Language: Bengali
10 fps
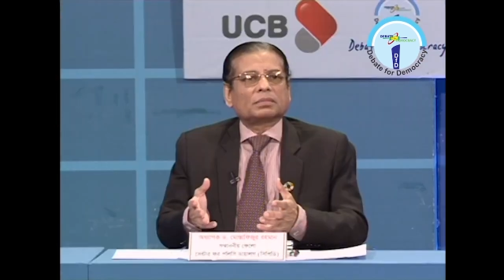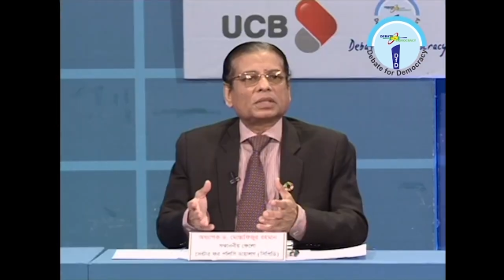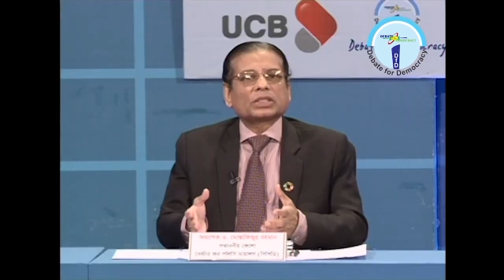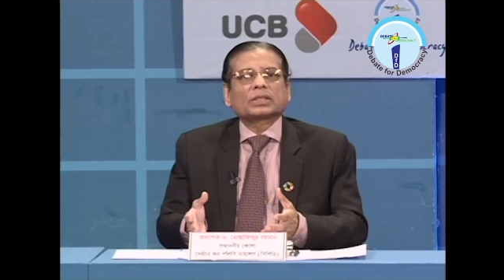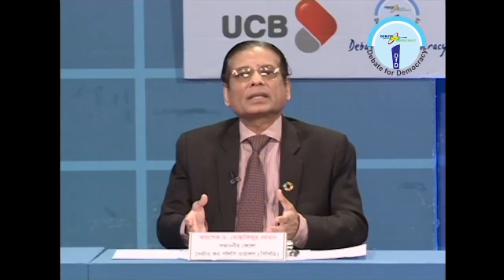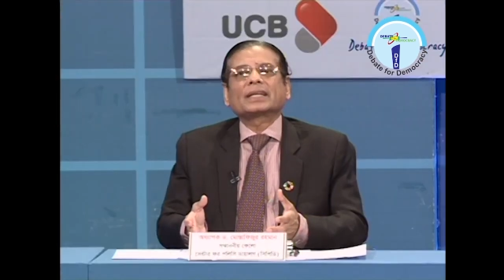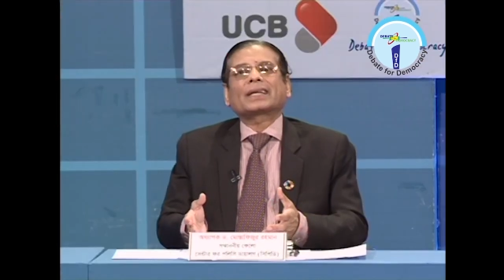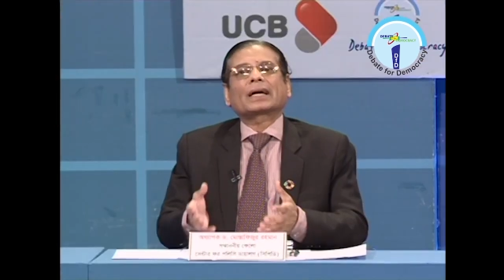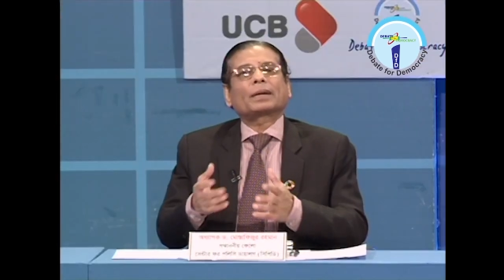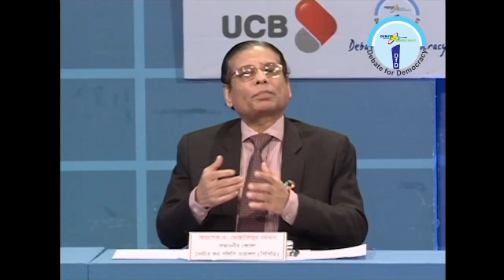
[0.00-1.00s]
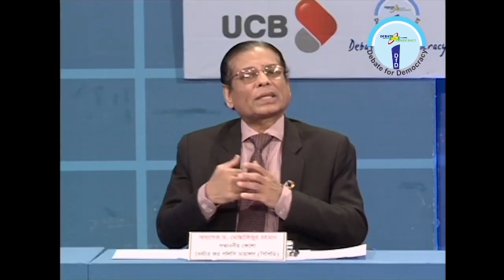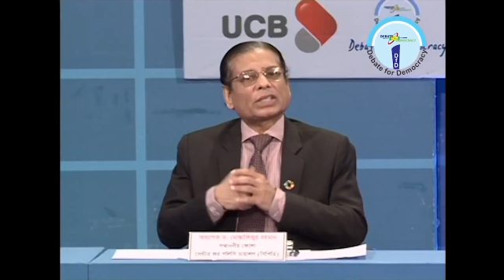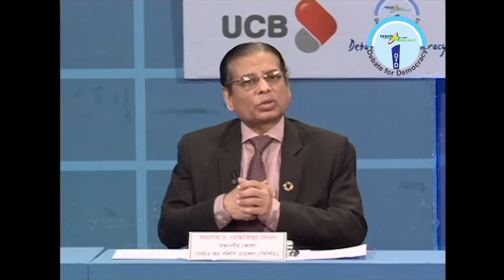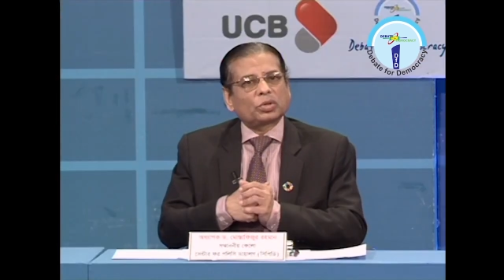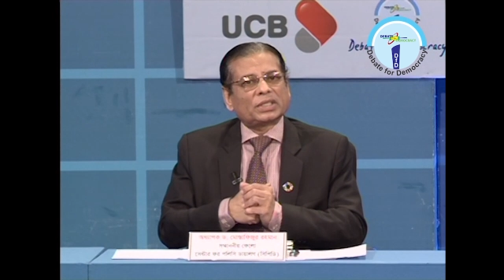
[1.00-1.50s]
দেশ থেকে টাকা
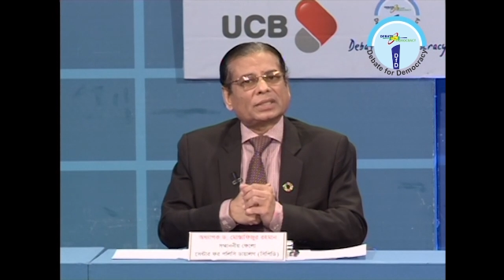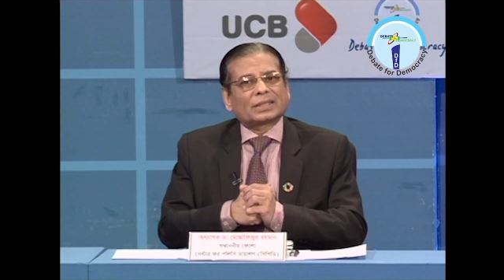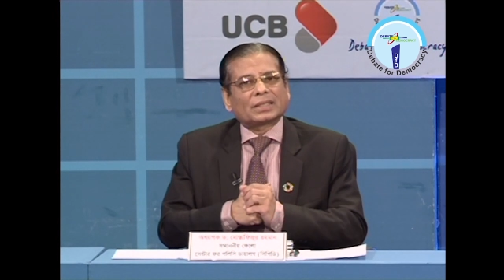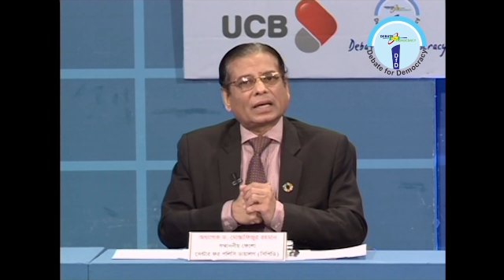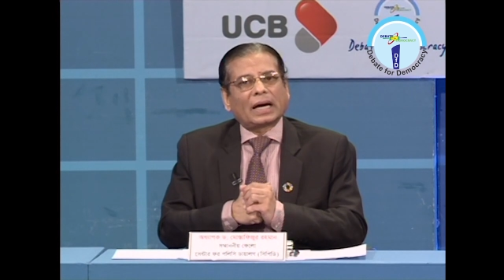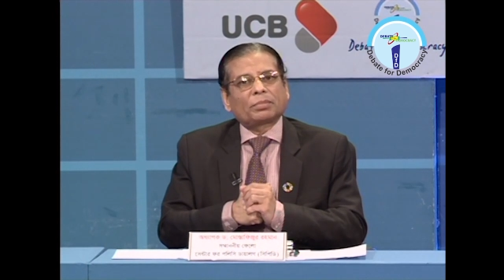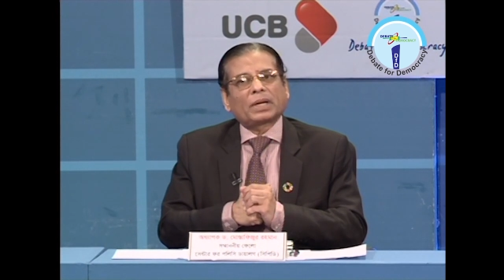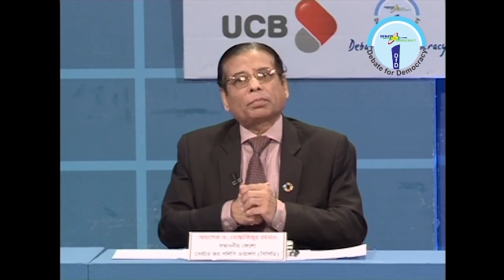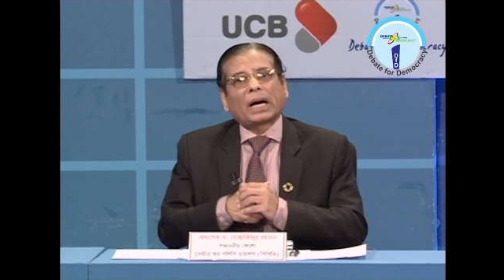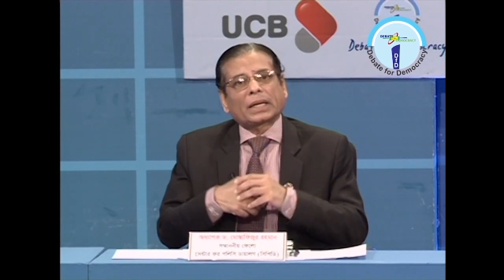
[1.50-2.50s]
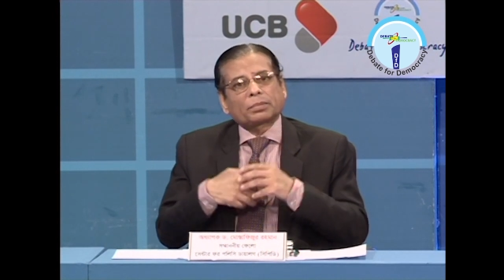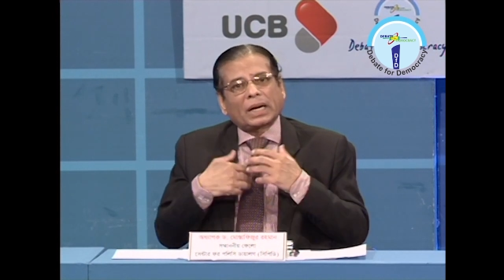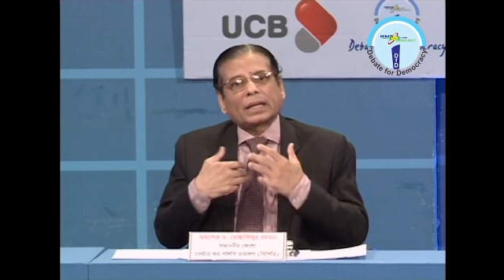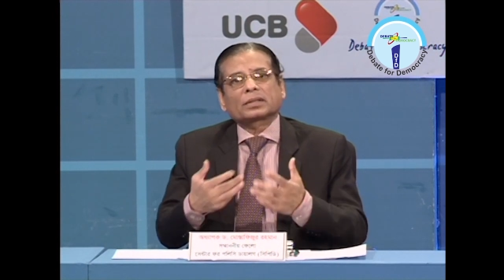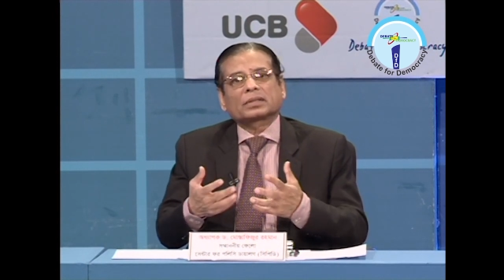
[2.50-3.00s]
পাচার হয়ে যাচ্ছে আমরা
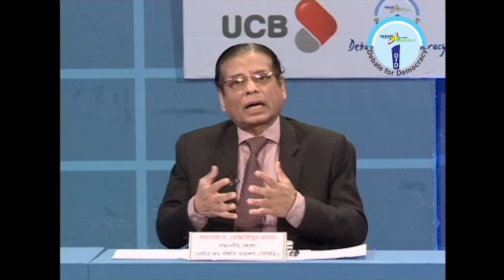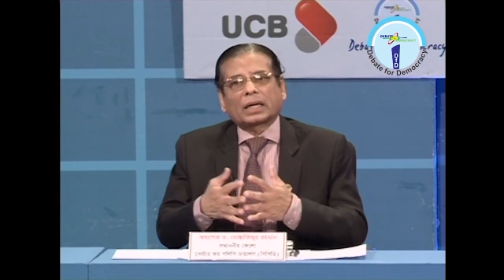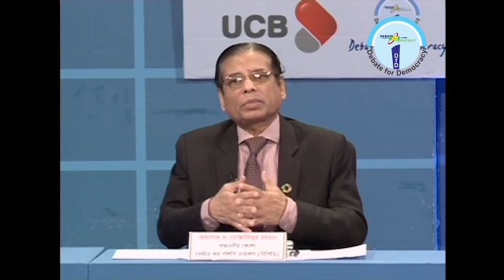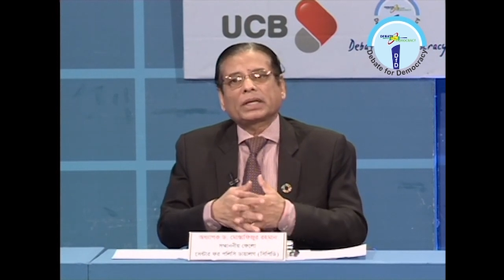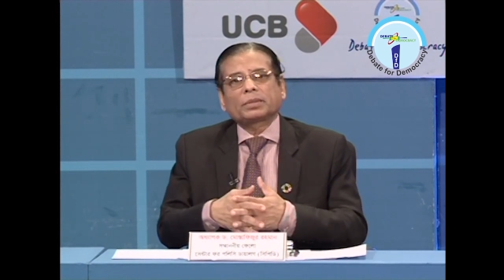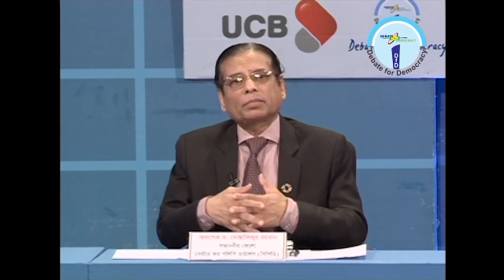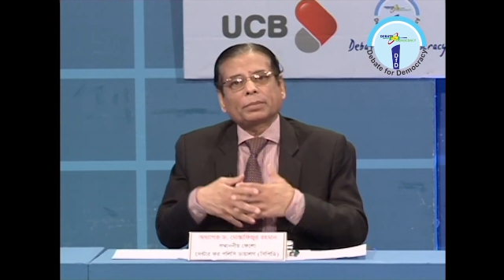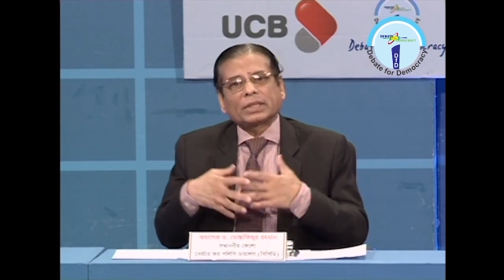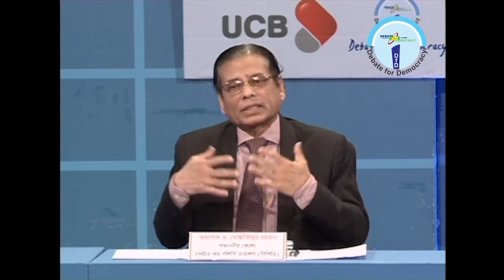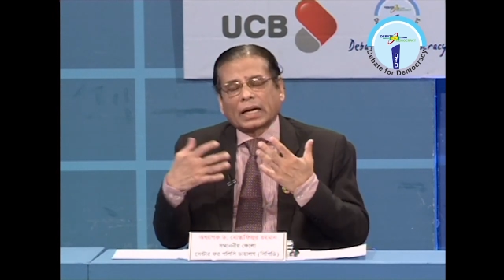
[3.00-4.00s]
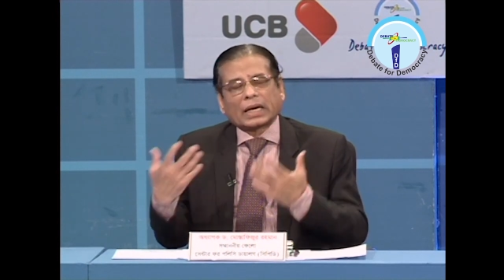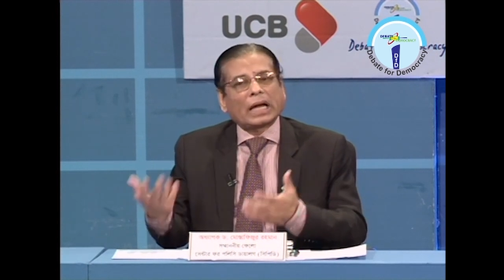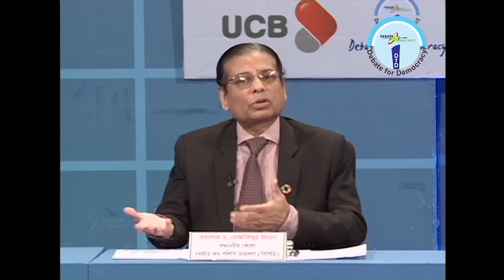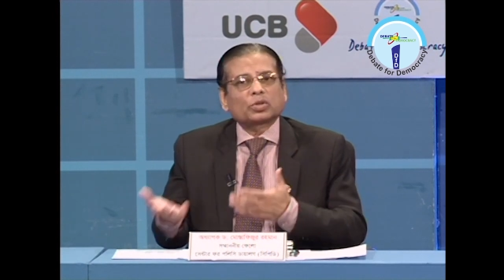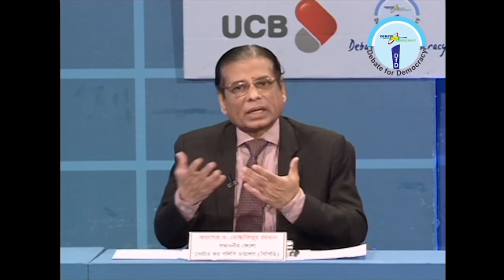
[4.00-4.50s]
বারবার ধারাবাহিকভাবে এটা
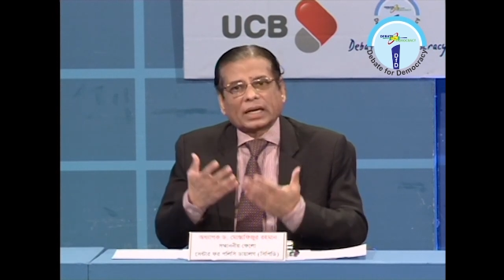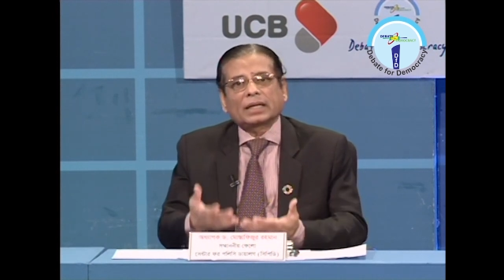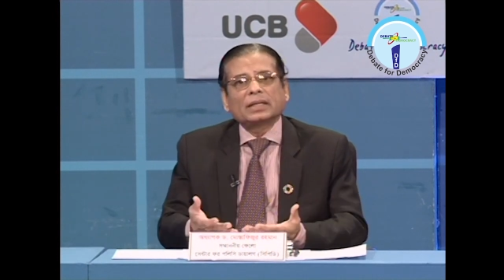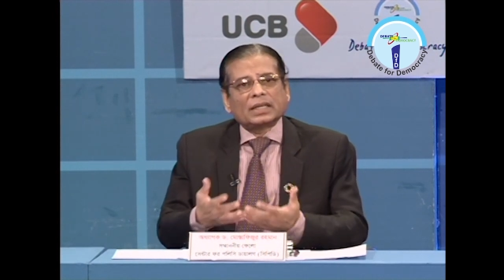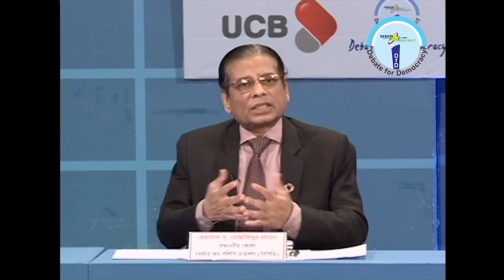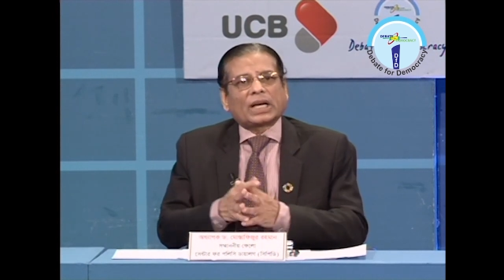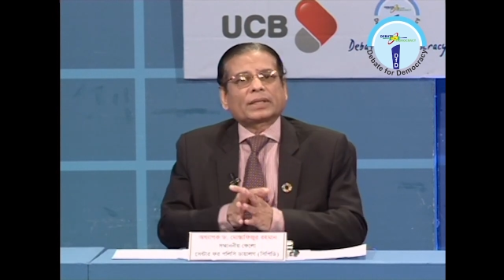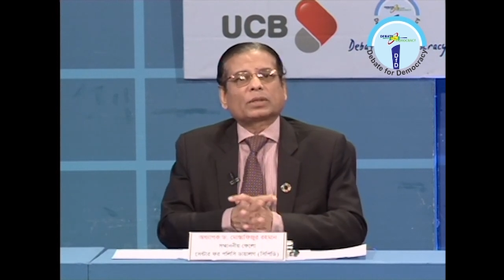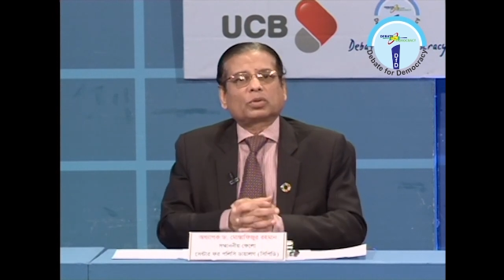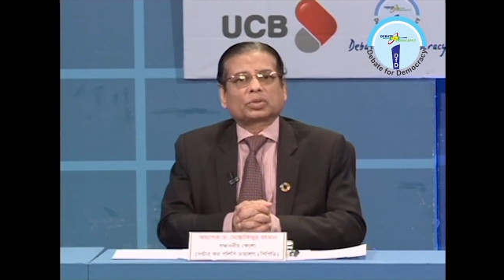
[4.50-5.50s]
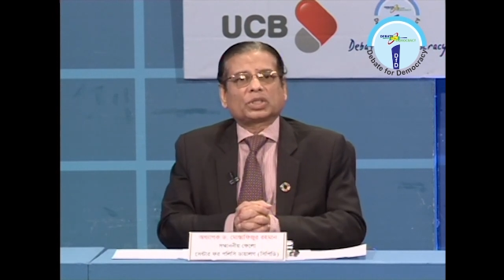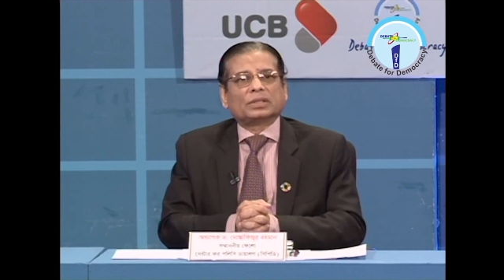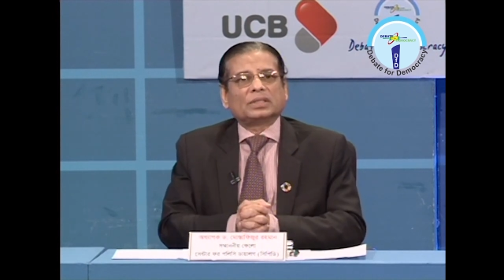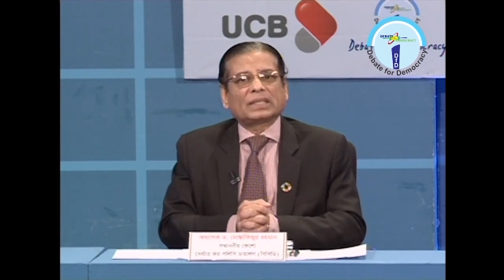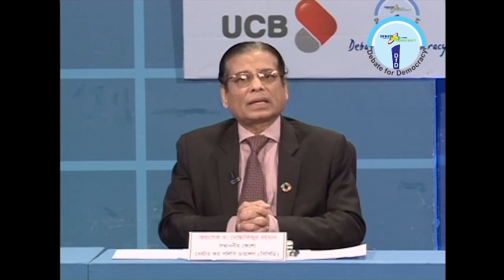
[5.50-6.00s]
কালো টাকা সাদা করছি
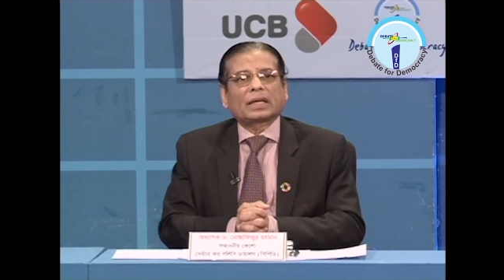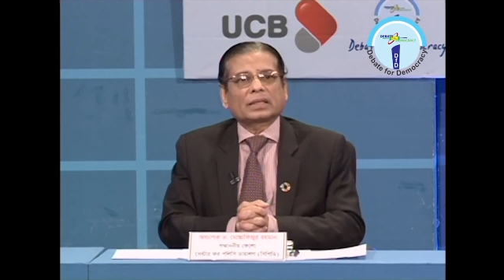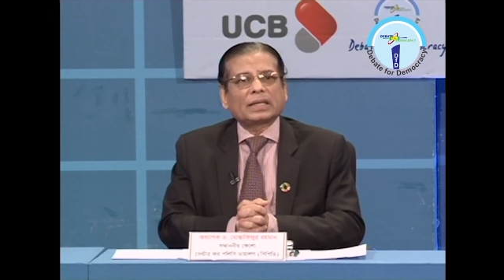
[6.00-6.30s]
যেটা নাকি